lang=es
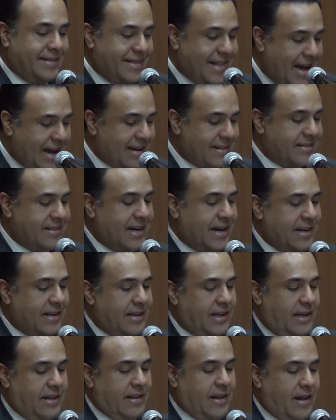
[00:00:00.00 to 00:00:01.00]
dar
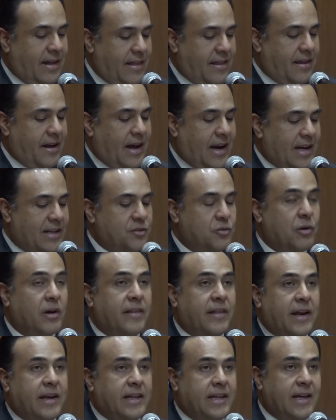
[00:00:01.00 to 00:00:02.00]
tranquilidad a la
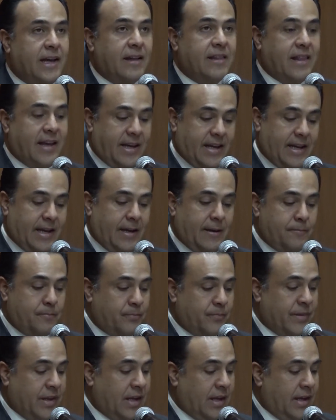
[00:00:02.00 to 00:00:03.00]
ciudadanía de que